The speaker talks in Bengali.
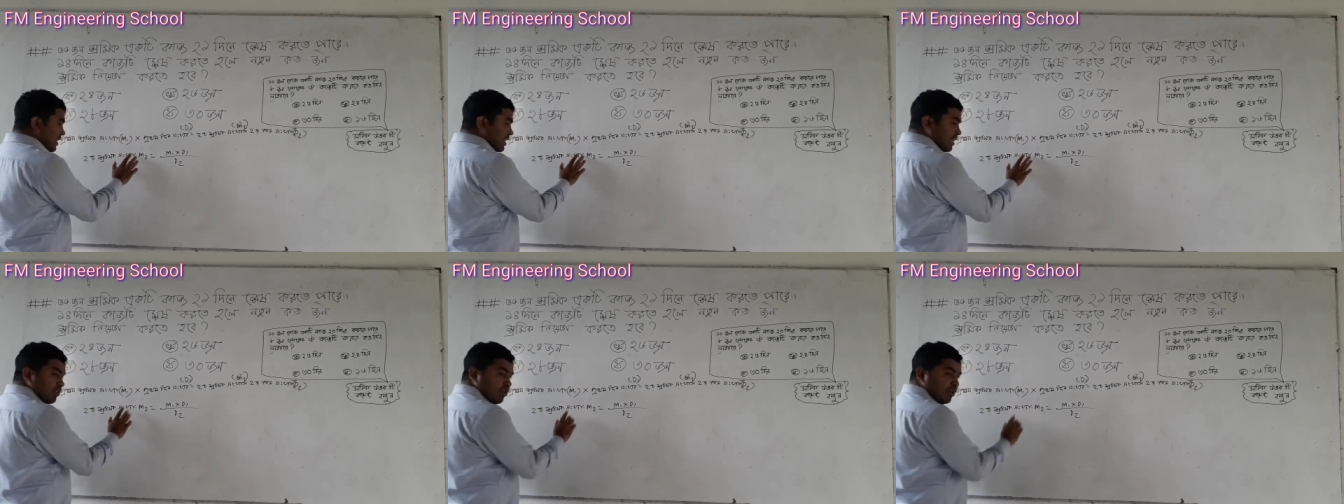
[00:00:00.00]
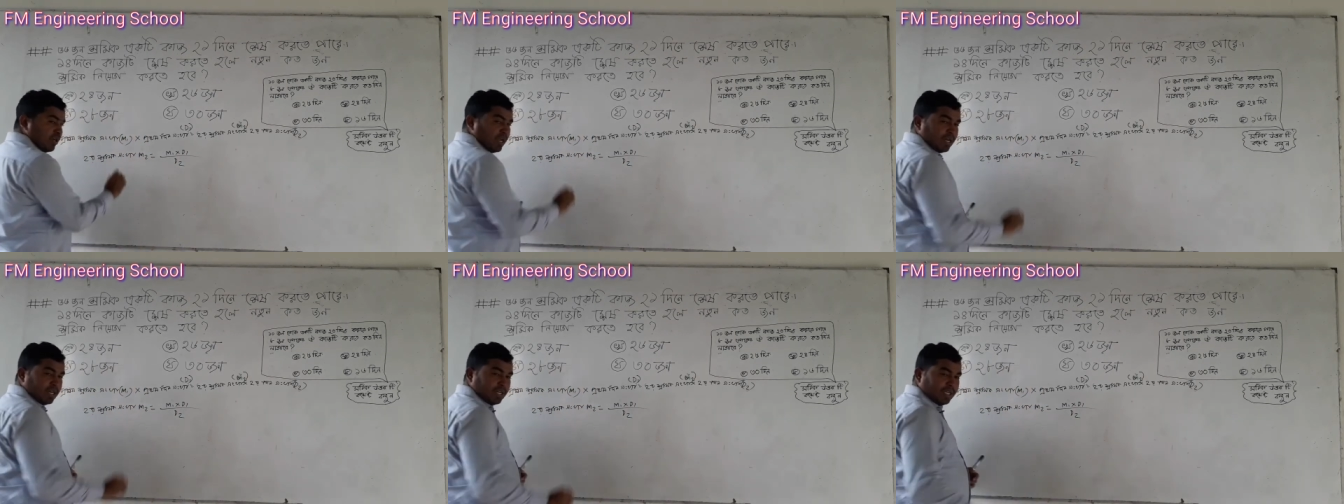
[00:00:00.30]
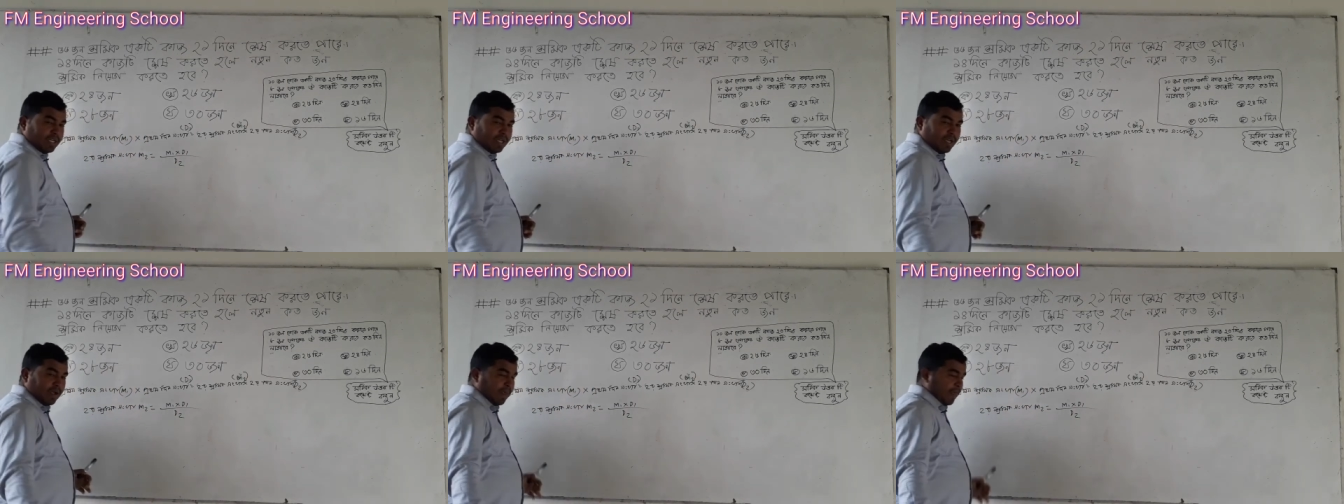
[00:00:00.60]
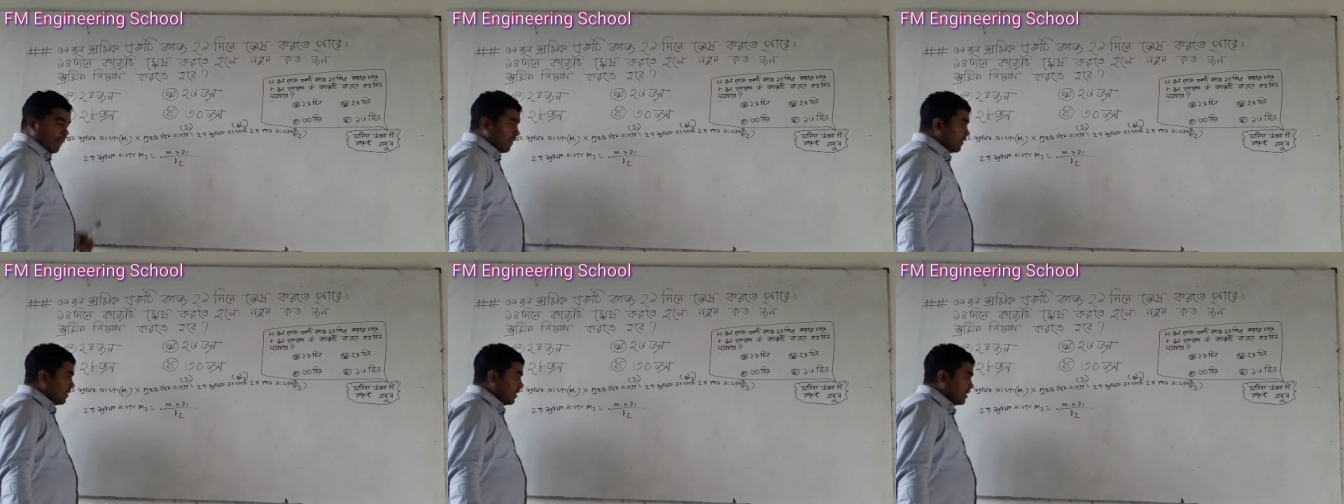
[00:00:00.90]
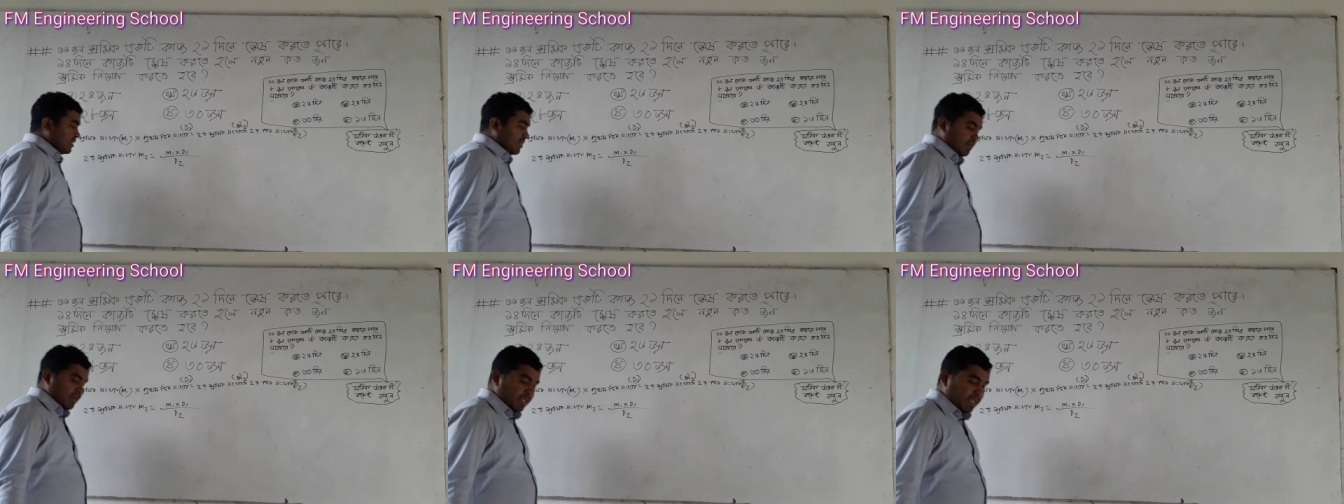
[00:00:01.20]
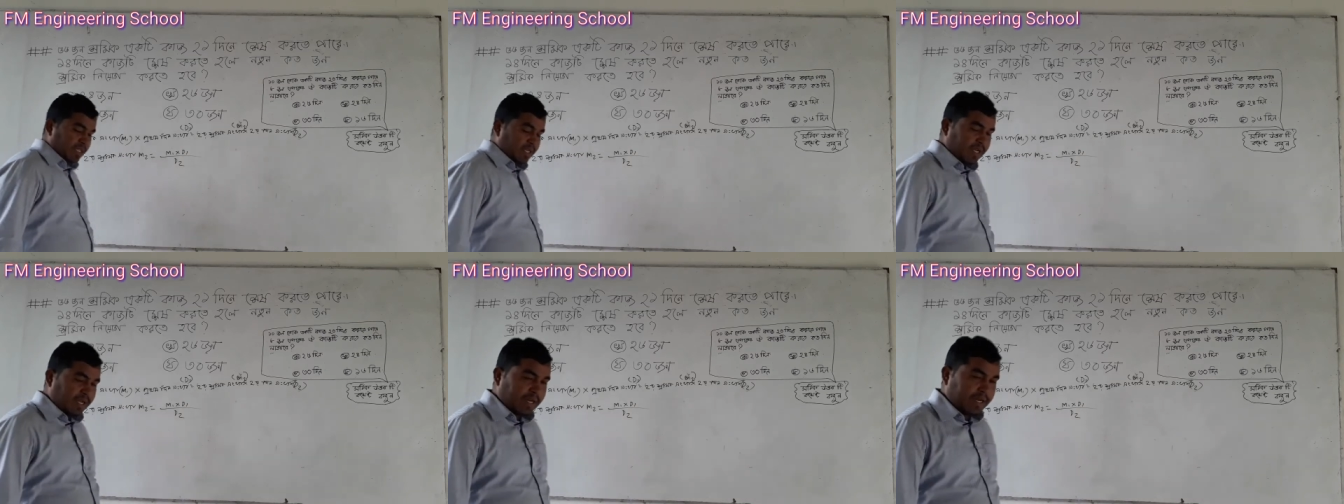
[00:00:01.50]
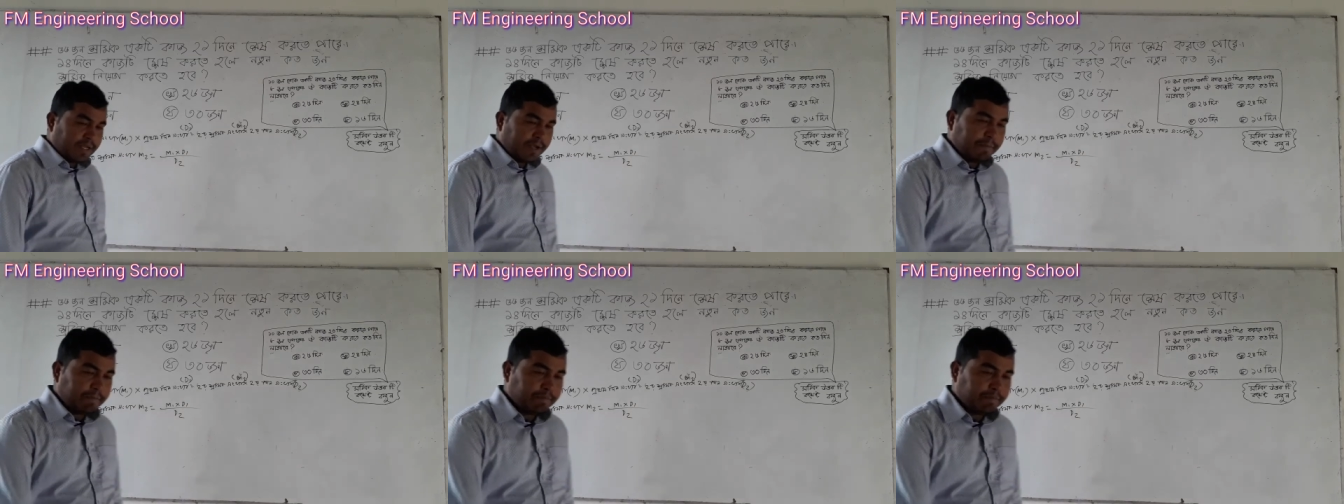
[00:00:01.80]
এইটা দরকার নেই জাস্ট আমাদের এখানে